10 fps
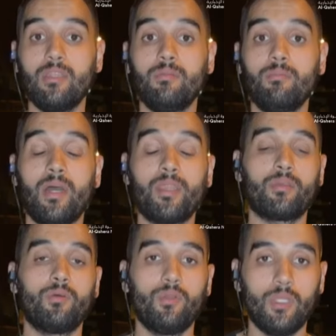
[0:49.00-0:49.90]

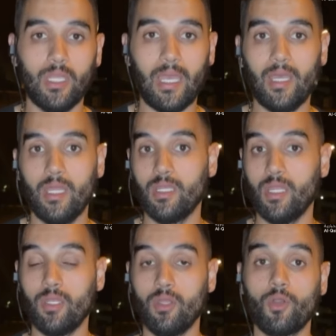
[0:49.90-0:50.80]
المرء
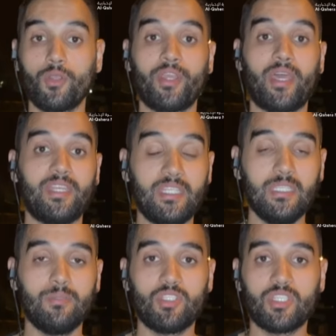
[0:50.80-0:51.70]

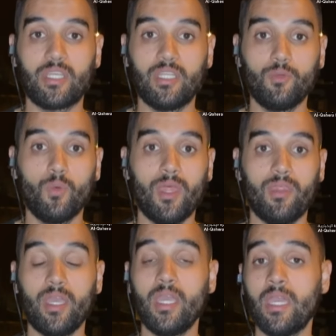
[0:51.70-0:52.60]
الأوكراني بشكل
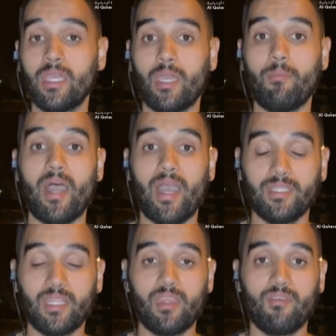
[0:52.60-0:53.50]
واضح كما
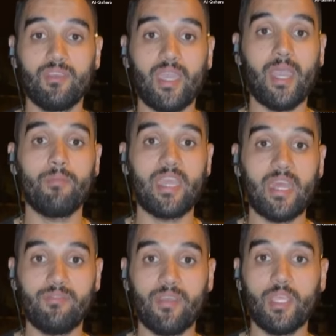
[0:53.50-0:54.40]
حدث في عام
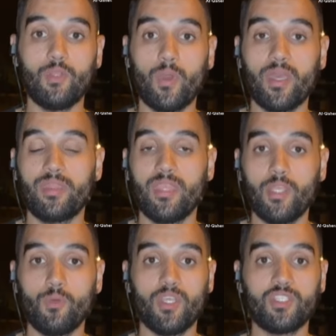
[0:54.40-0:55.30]

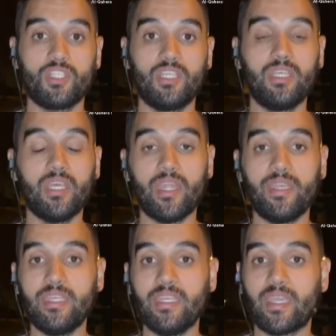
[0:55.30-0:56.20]
2022
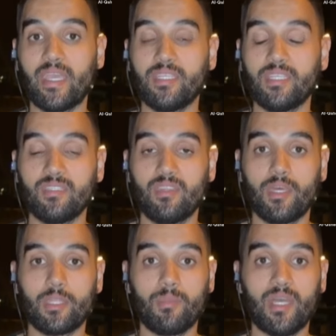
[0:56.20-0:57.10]
إذا هي كانت
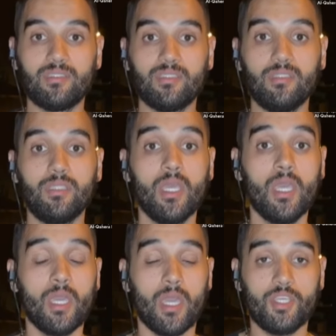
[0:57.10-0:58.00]
ضربات آه،
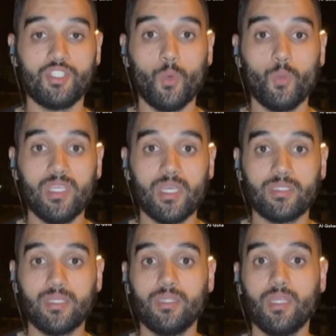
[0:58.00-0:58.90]

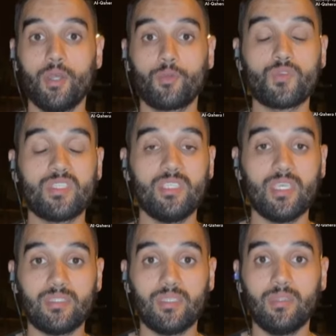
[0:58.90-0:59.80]
جوية
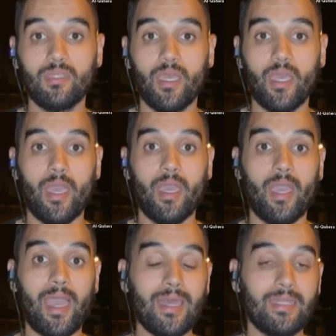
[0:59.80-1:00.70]
روسية
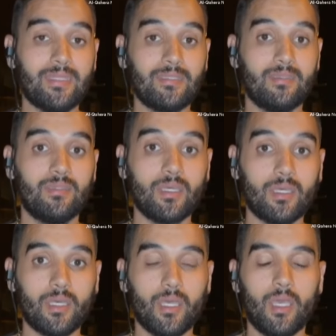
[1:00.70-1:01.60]
آه، عالية
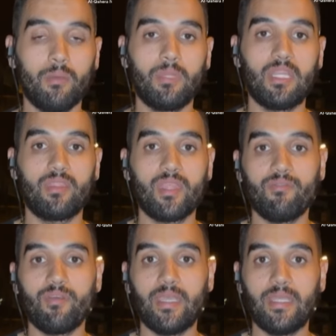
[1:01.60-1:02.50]
الدقة
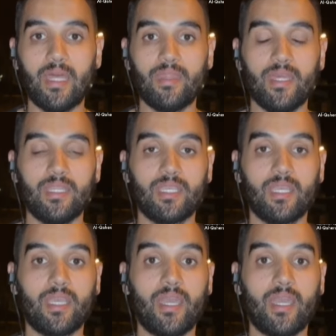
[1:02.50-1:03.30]
بالإضافة إلى ذلك